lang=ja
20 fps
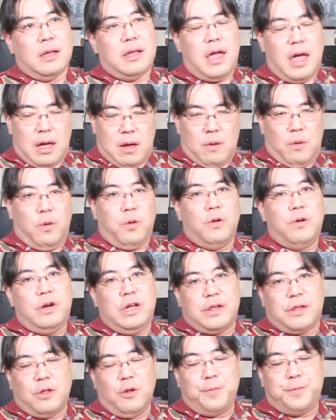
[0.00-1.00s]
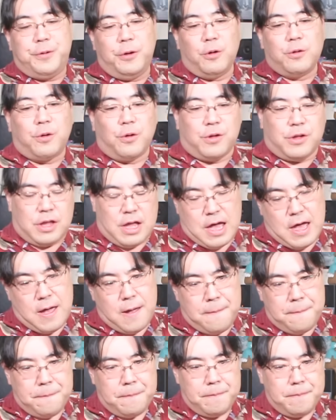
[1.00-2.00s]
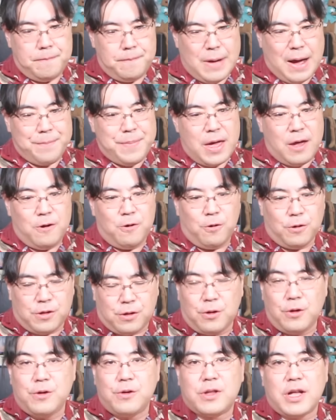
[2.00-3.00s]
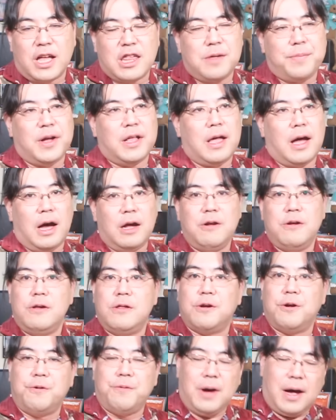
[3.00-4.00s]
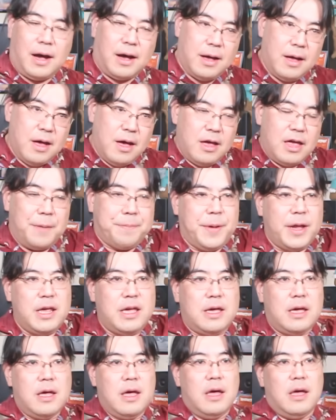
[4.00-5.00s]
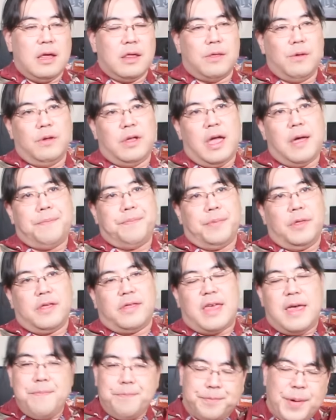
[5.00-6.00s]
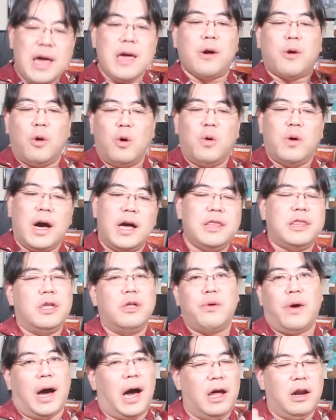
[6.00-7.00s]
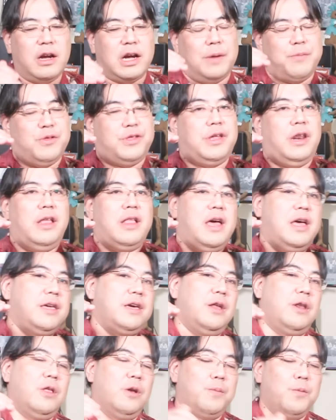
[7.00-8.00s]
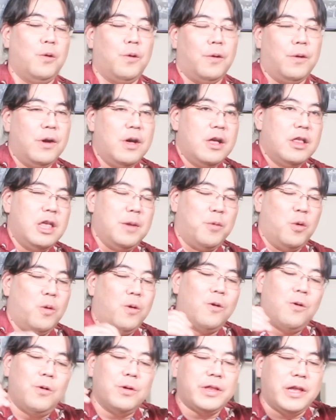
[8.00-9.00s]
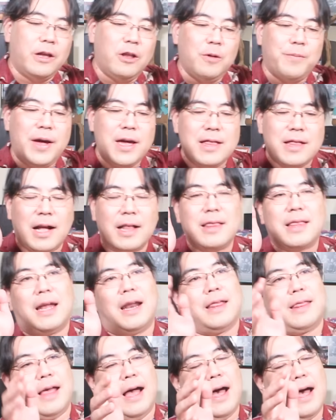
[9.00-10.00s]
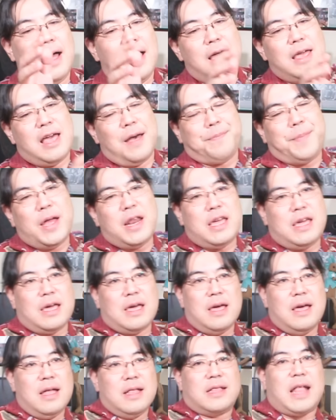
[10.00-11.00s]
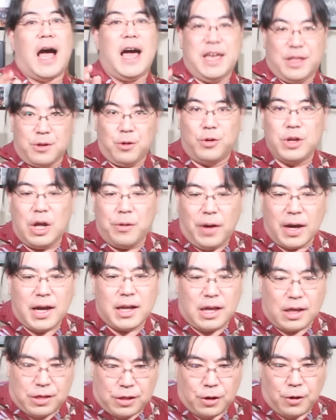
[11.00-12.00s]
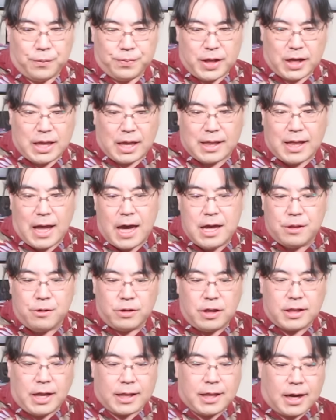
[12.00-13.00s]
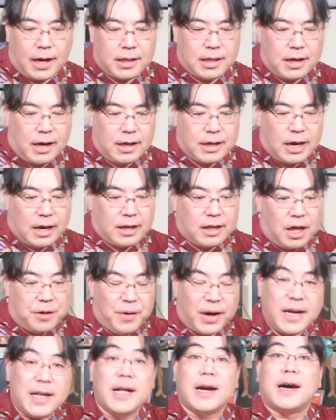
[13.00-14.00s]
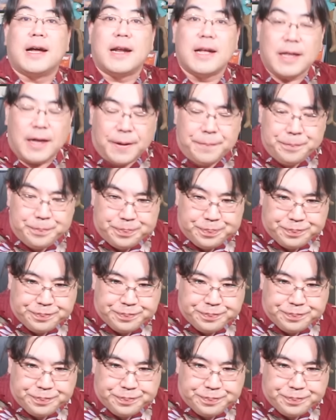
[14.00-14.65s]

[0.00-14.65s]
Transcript: ね、法律のプロとして、まあ、弁護士という立場である以上は、やっぱり、そのね、先輩後輩っていうのはあるかもしれないけれども、でも法廷の場に立ったらさ、やっぱり対等なわけですよ。だって対等で戦っていかなきゃいけないわけだからね。